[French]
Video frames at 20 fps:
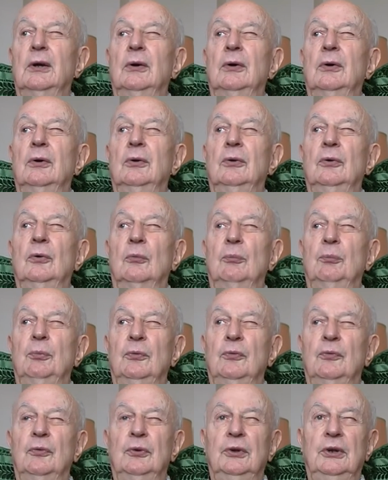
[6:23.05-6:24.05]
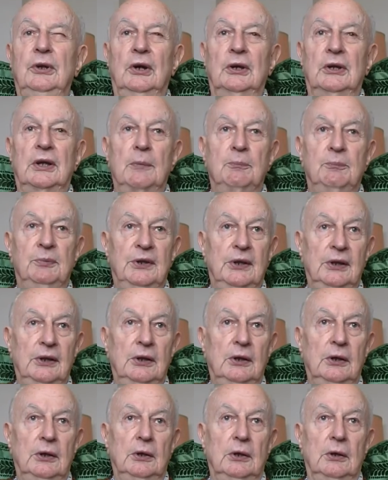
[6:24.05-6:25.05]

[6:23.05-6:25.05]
euh, n'ont pu venir qu'à pied.